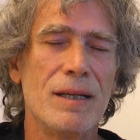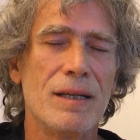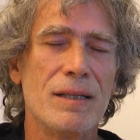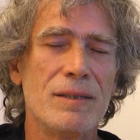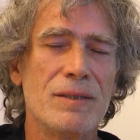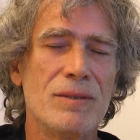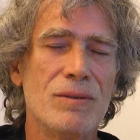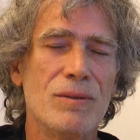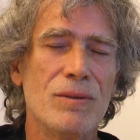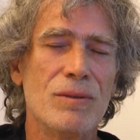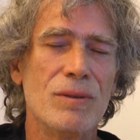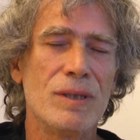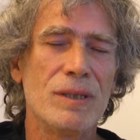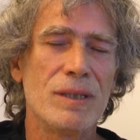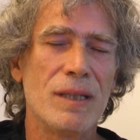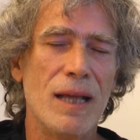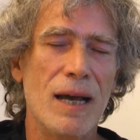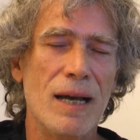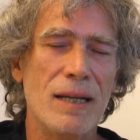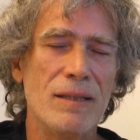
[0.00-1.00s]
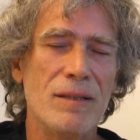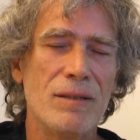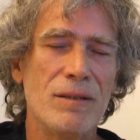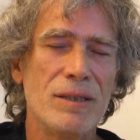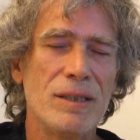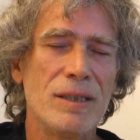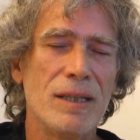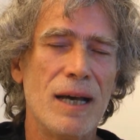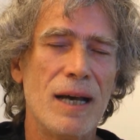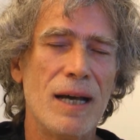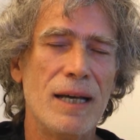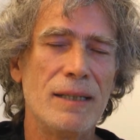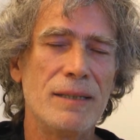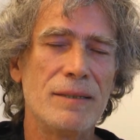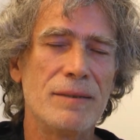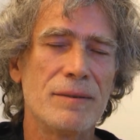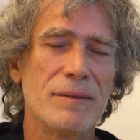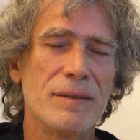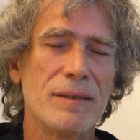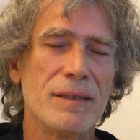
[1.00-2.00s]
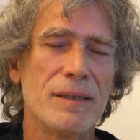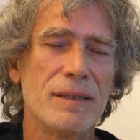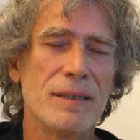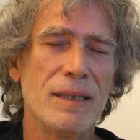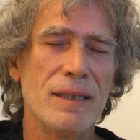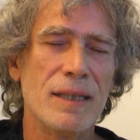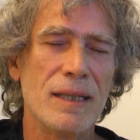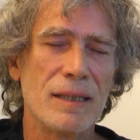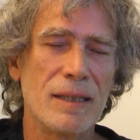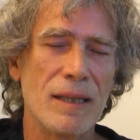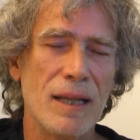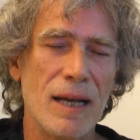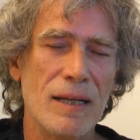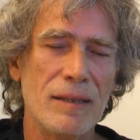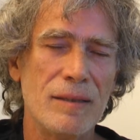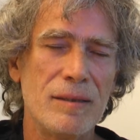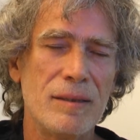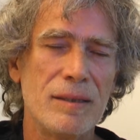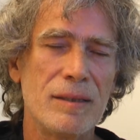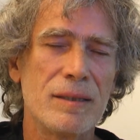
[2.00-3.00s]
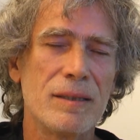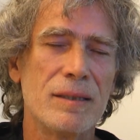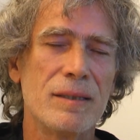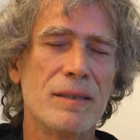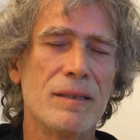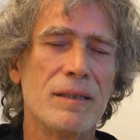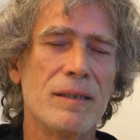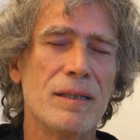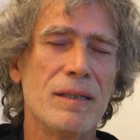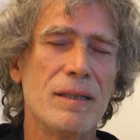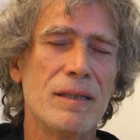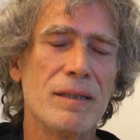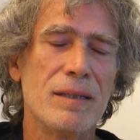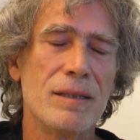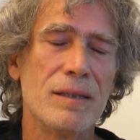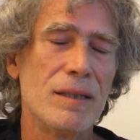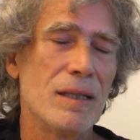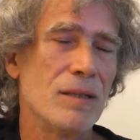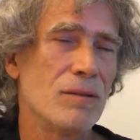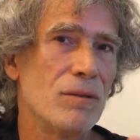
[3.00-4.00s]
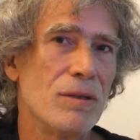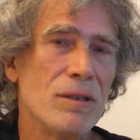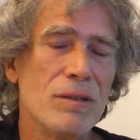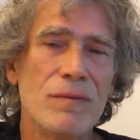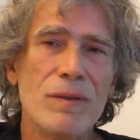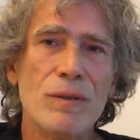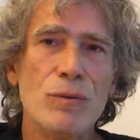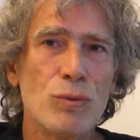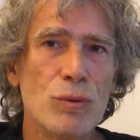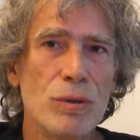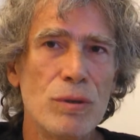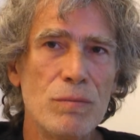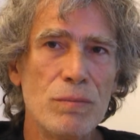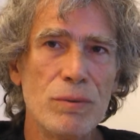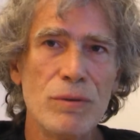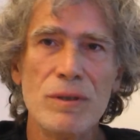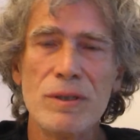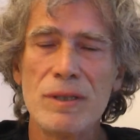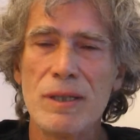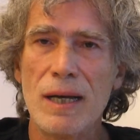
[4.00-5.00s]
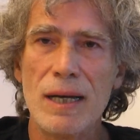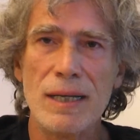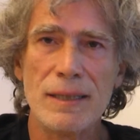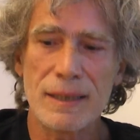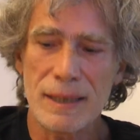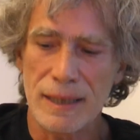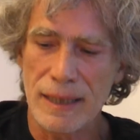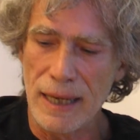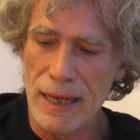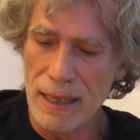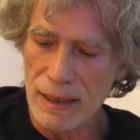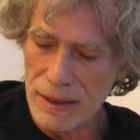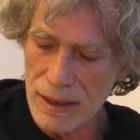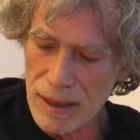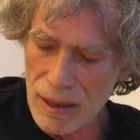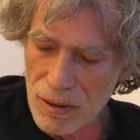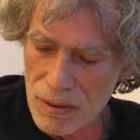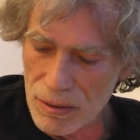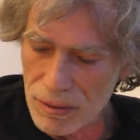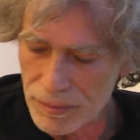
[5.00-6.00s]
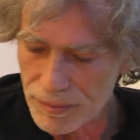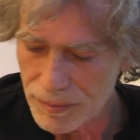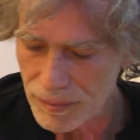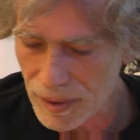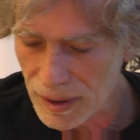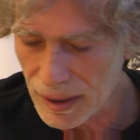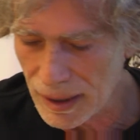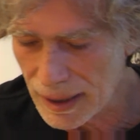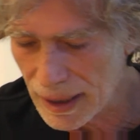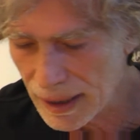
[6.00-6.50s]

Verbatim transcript: So, ich lade euch ein, den Atlantik, natürlich wenn du Impulse hast, gerne auch den